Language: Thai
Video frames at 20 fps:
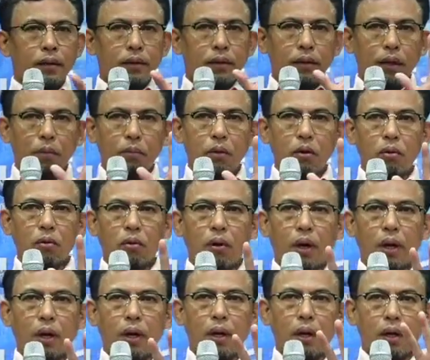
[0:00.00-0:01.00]
จำนว
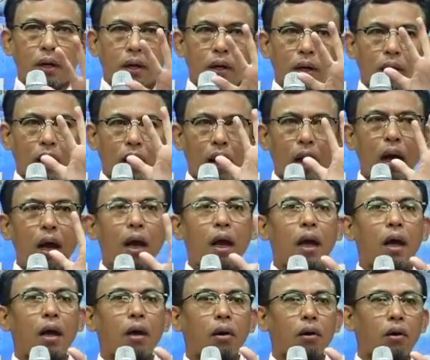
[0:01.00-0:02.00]
น
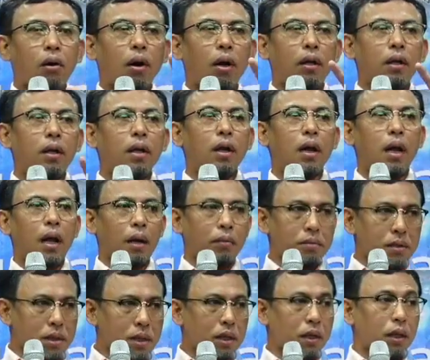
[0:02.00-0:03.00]
500ดิรฮัม
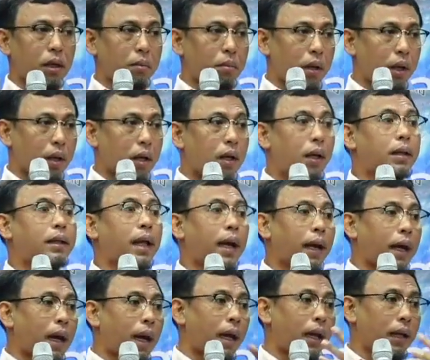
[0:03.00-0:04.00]
ซึ่งนบีเคยแต่ง
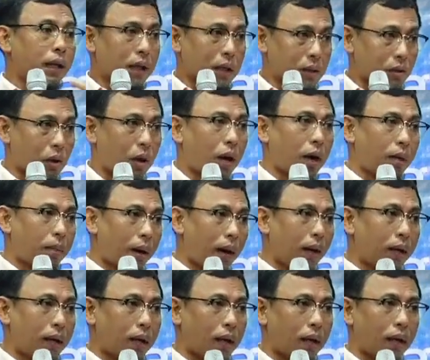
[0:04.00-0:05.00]
งานให้กับซอฮาบะ
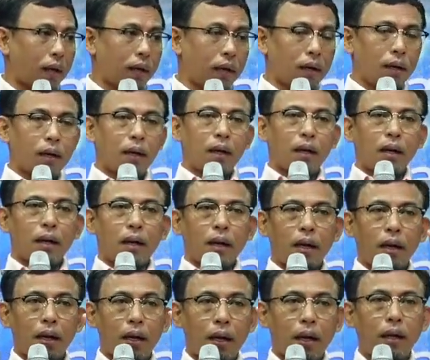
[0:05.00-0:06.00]
ห์เนี่ย
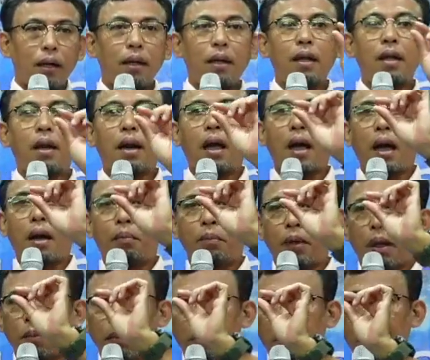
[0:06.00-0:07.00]
เหรียญดิรฮัม
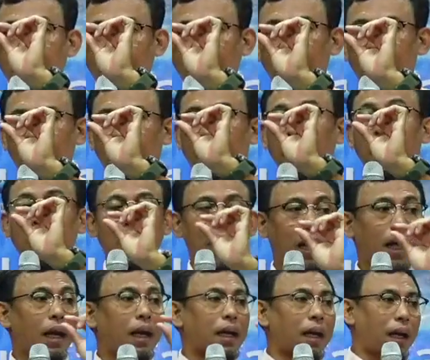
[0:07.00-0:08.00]
นะมันเป็นเหรียญ
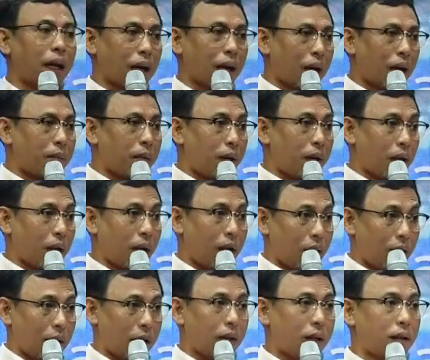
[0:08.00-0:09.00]
เล็กๆนะครับเหรีย
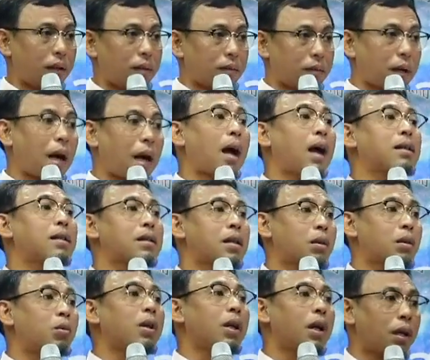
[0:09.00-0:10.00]
ญค่าสกุล
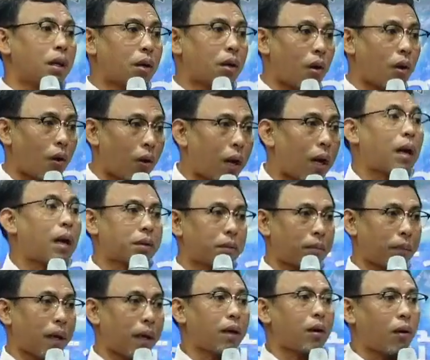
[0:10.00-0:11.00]
เงินของอาหรับสมัย
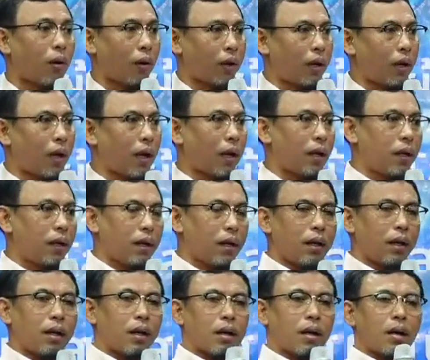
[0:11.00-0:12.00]
ก่อนเนี่ย
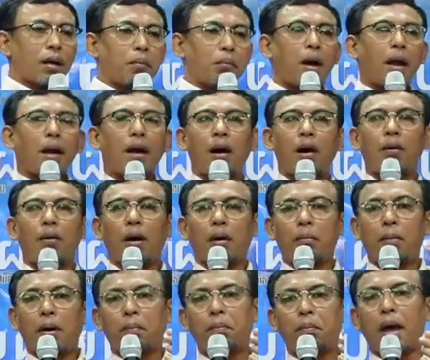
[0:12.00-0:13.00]
บ้านเราอ่ะ
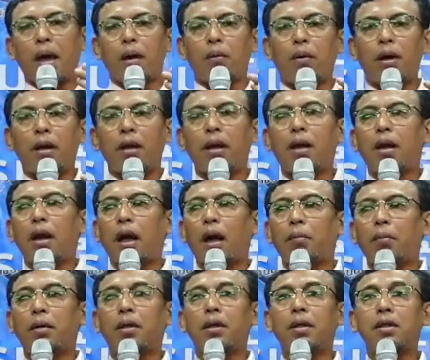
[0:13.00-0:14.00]
มาแปลว่าดิรฮัม
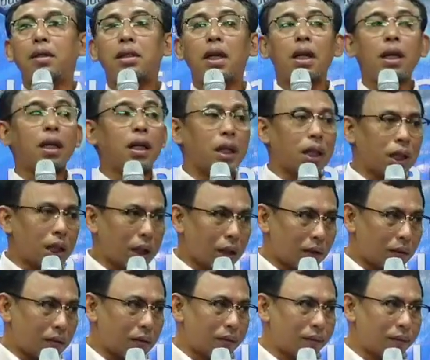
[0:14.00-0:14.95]
คือสลึงหนึ่ง